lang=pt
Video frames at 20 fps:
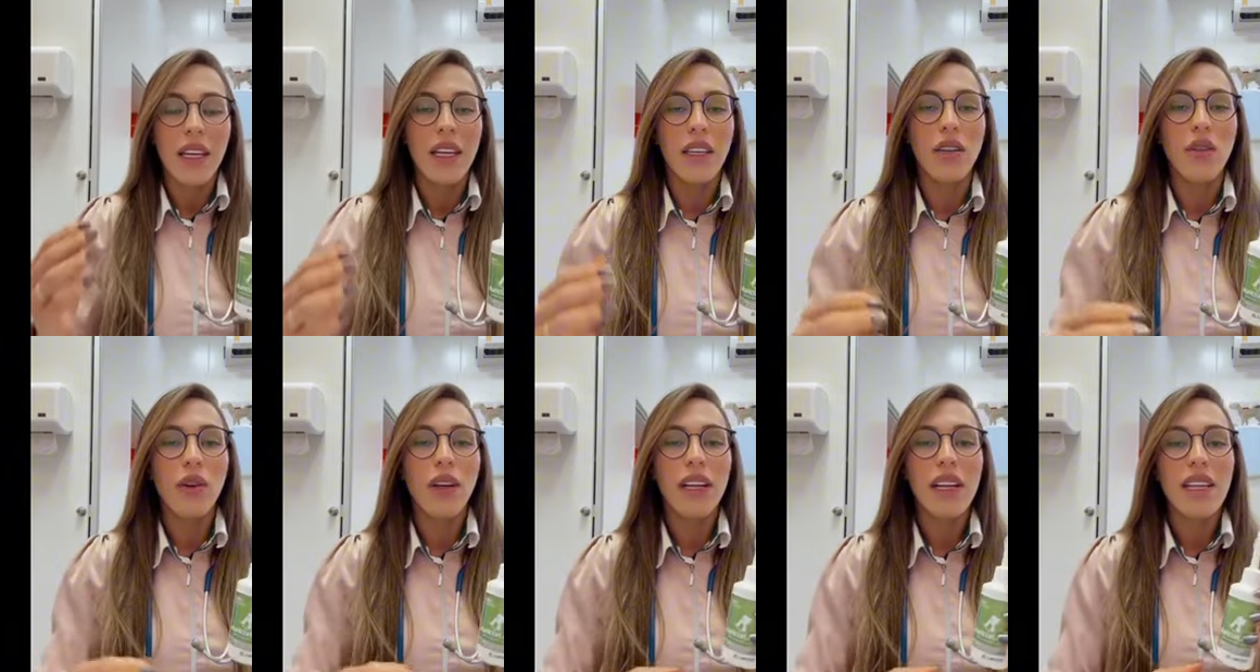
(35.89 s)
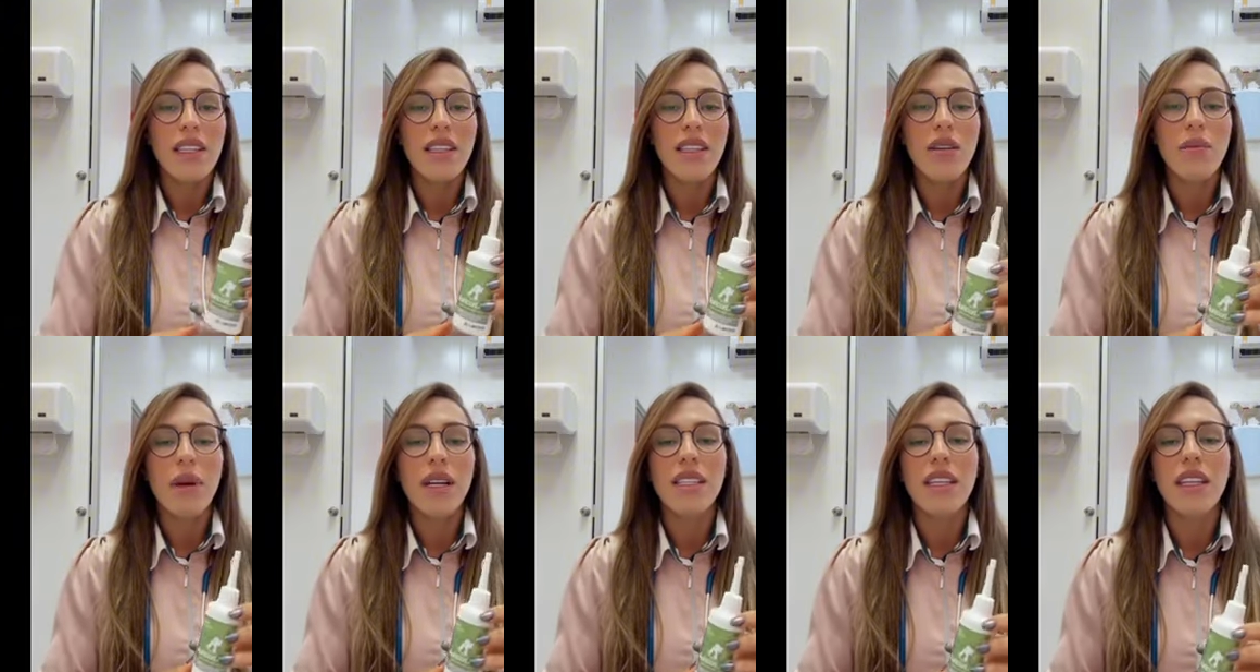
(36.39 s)
Então aqueles
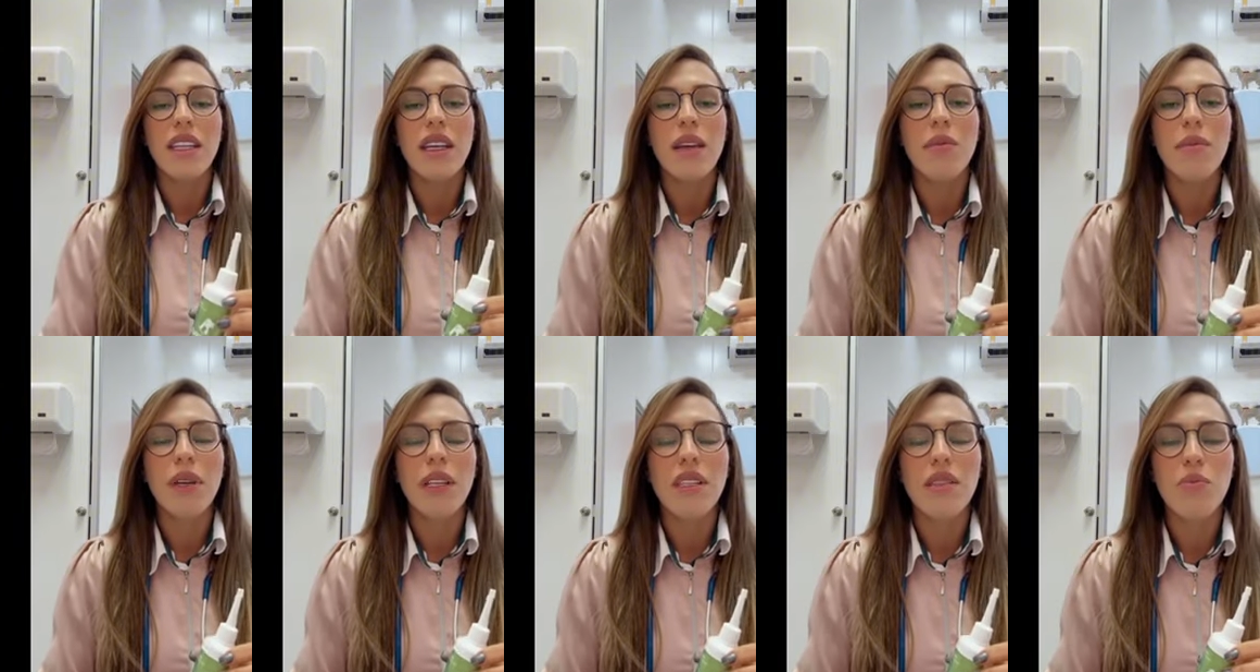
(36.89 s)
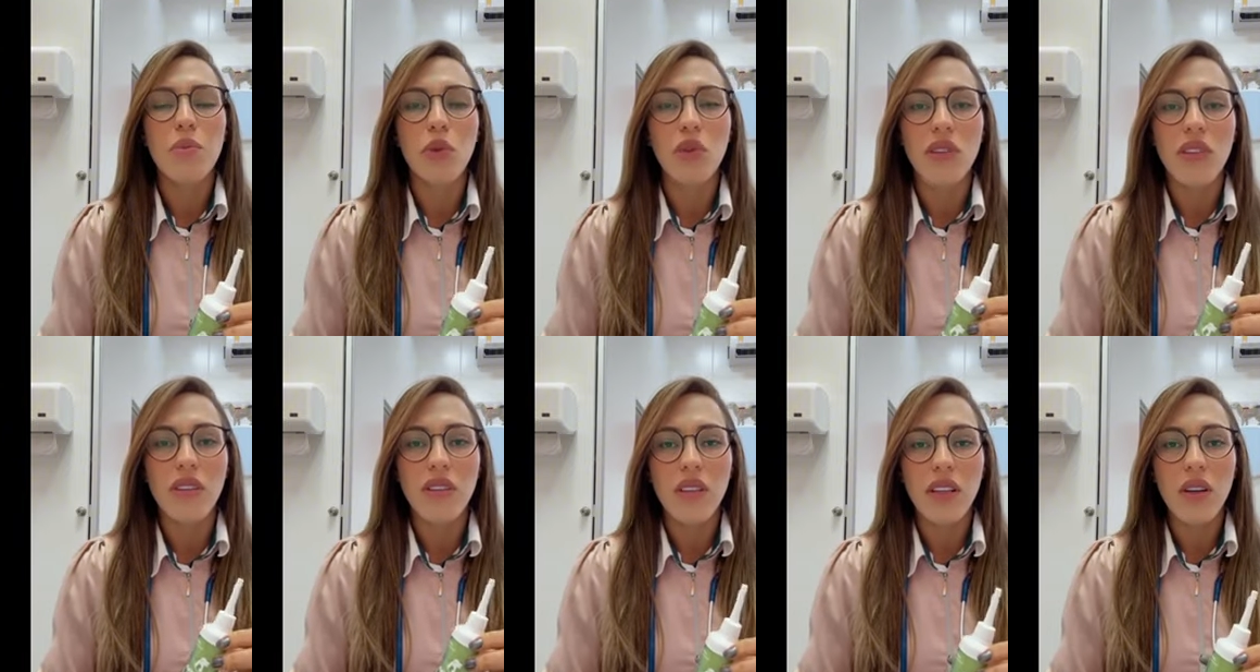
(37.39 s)
animais que têm
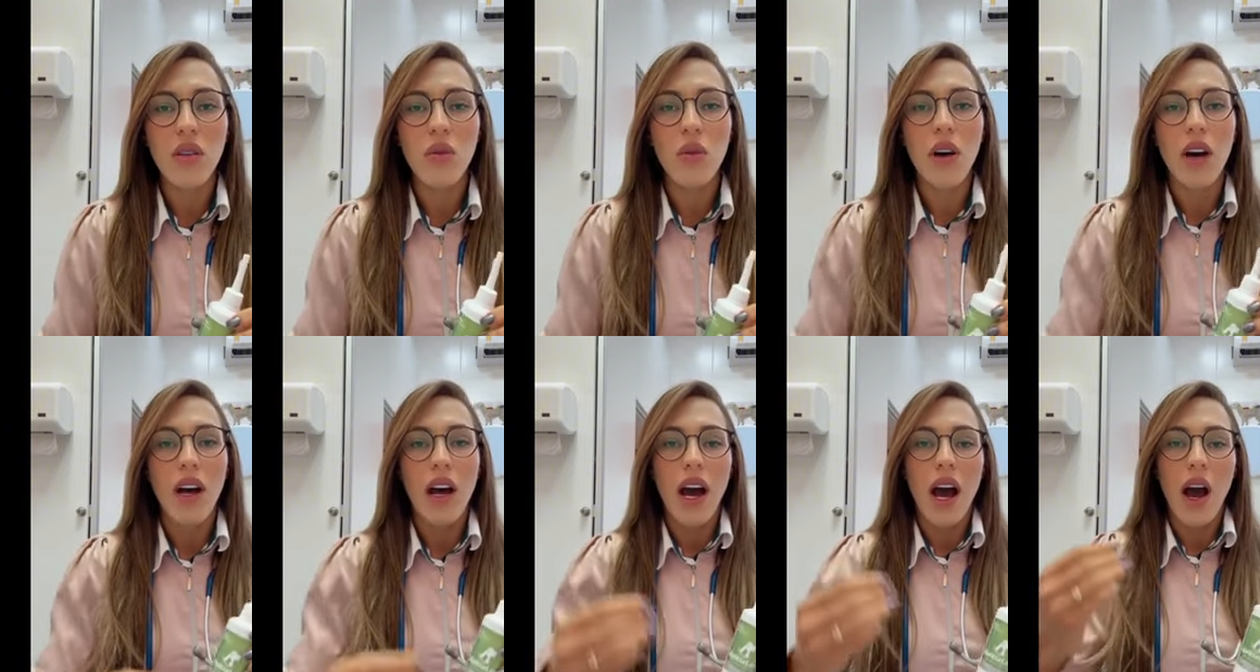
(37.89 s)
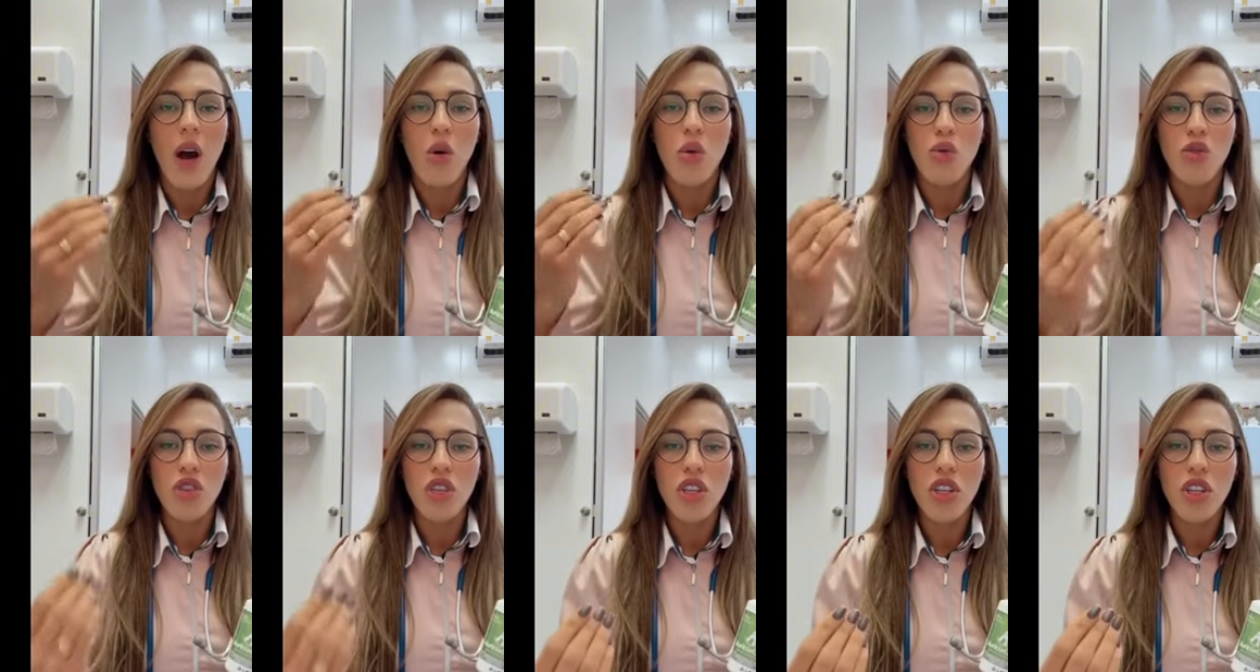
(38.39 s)
predisposição
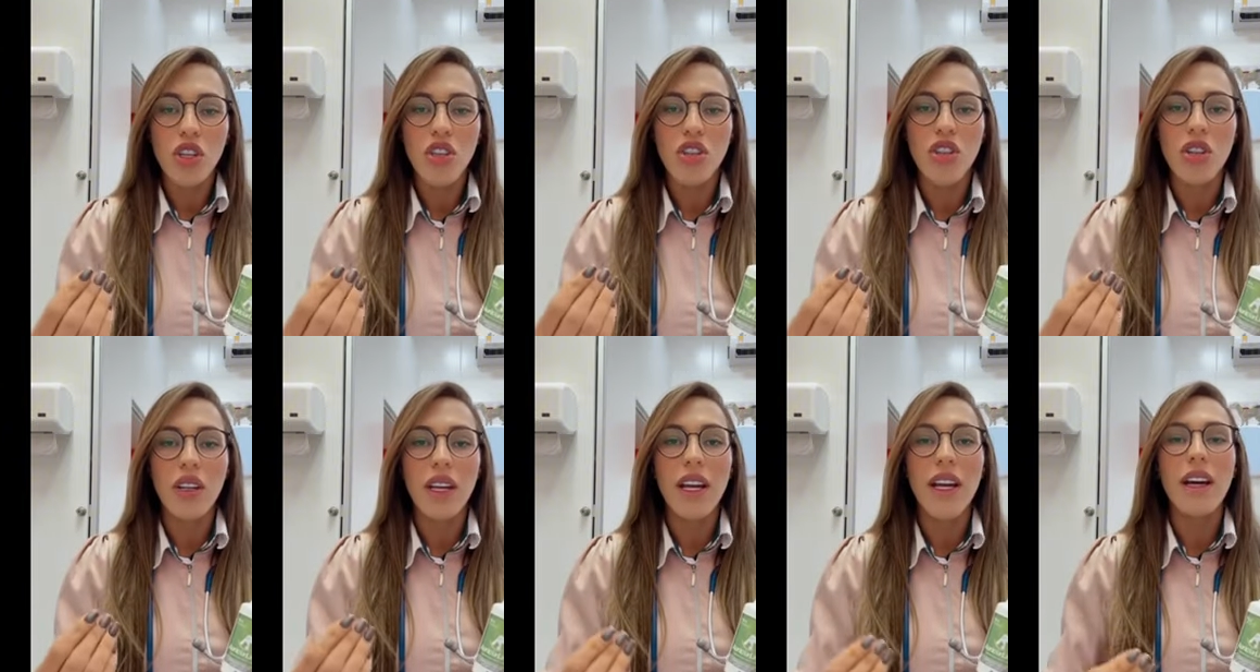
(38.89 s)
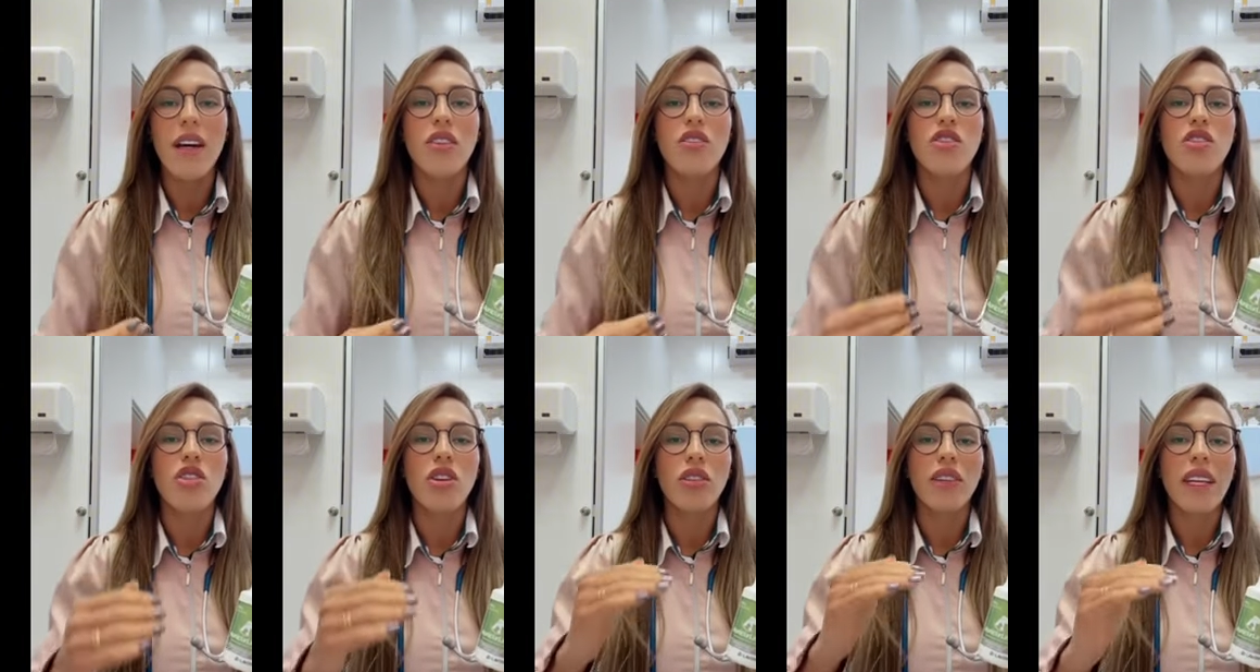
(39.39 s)
ao tite, né? A
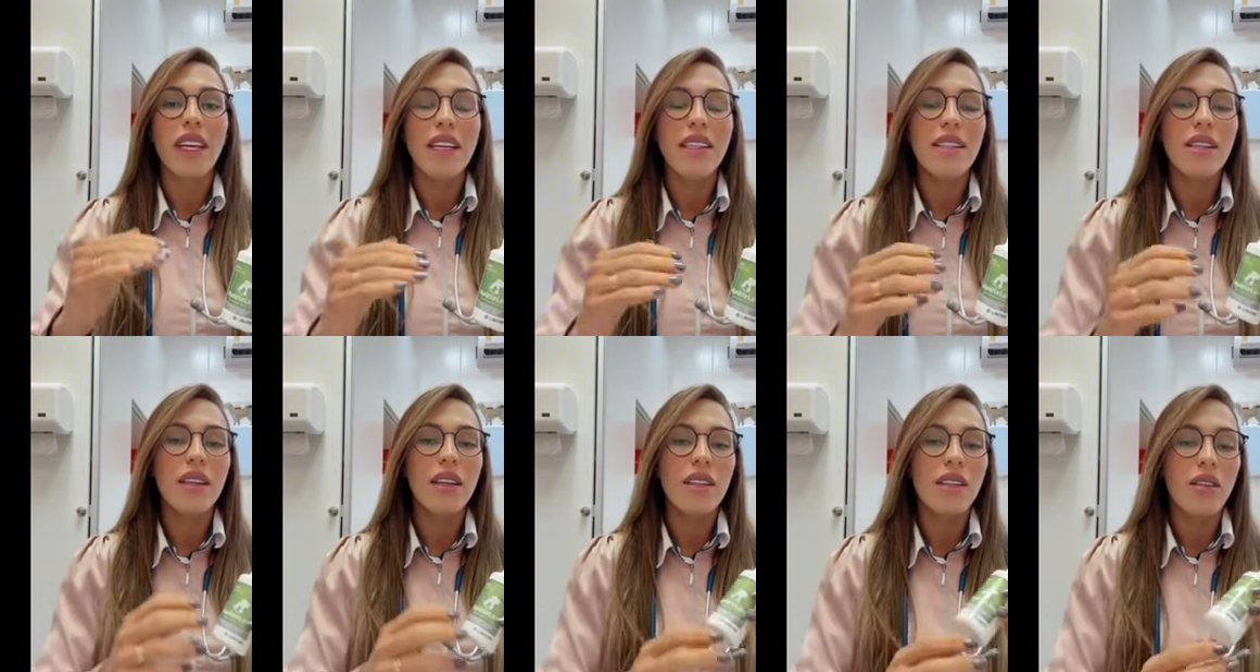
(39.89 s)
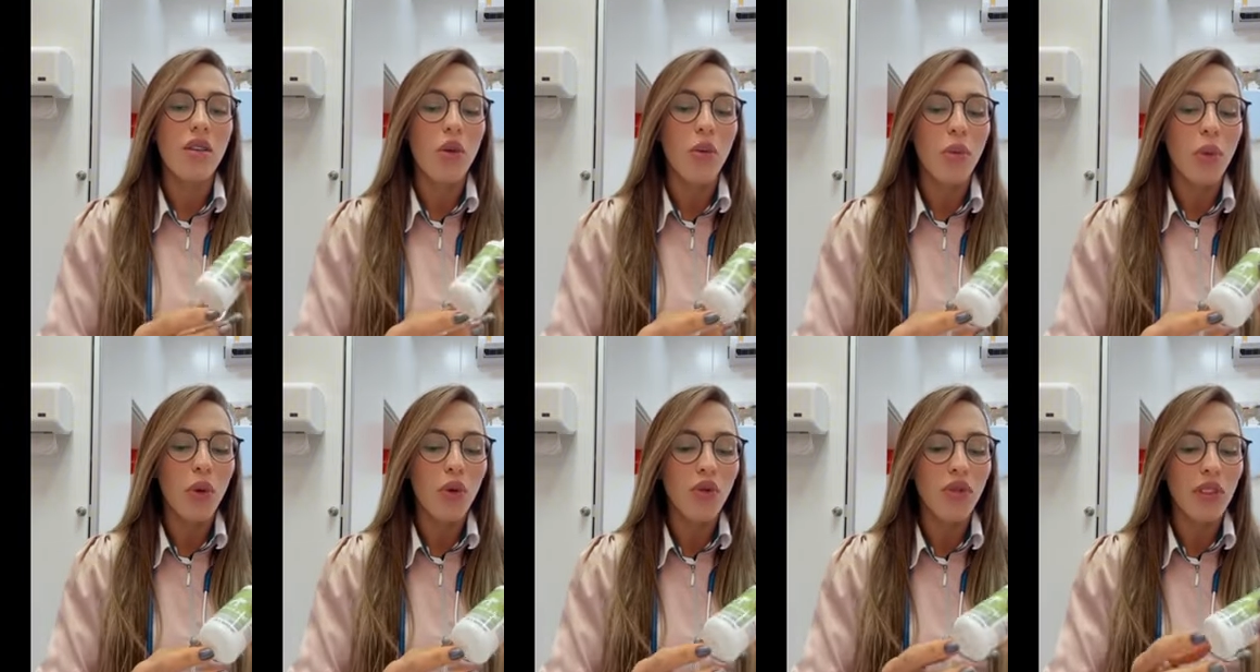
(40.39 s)
gente tem essa, esse
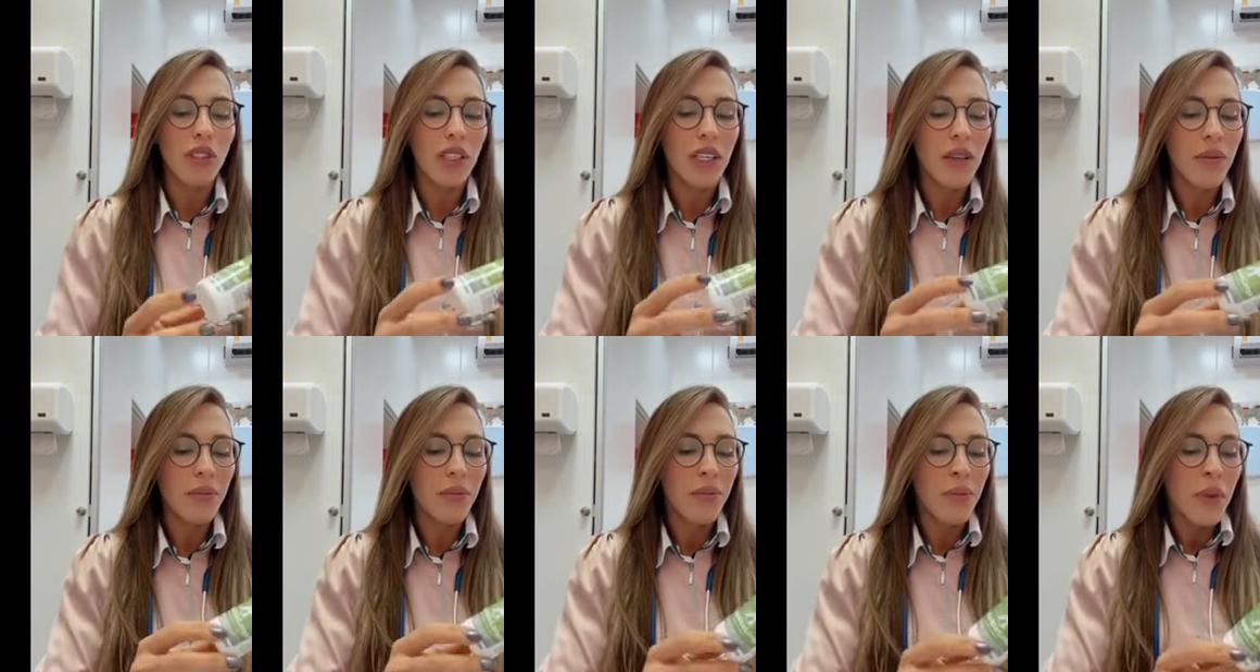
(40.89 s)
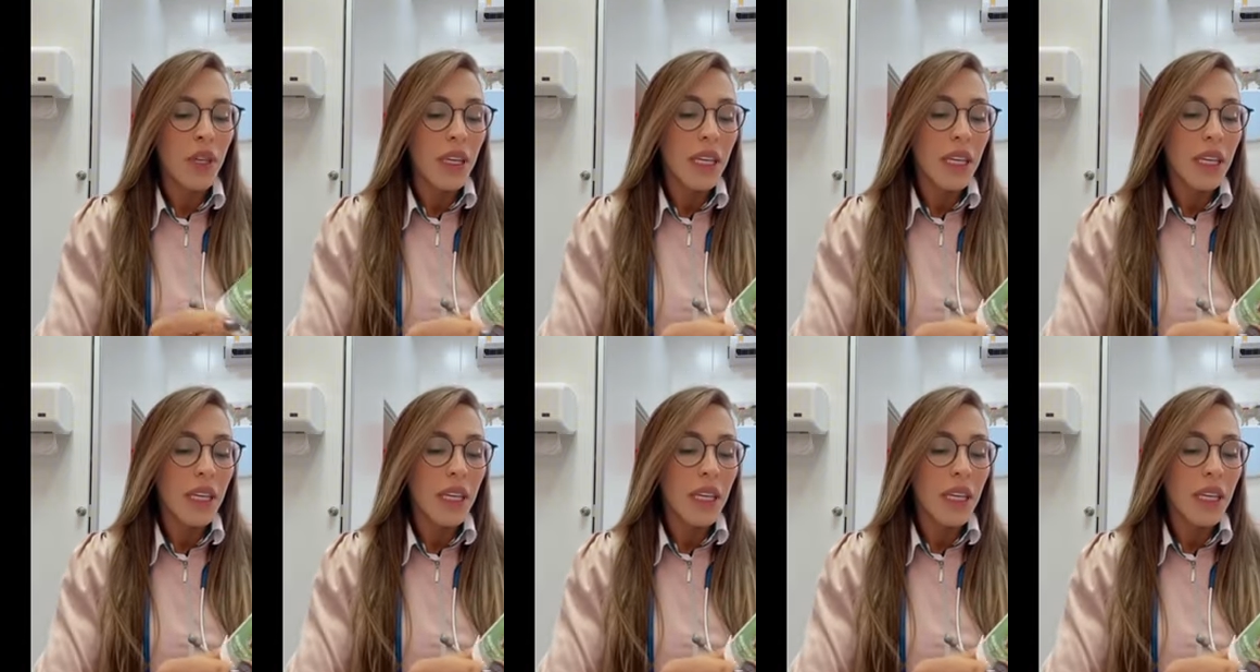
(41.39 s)
composto aqui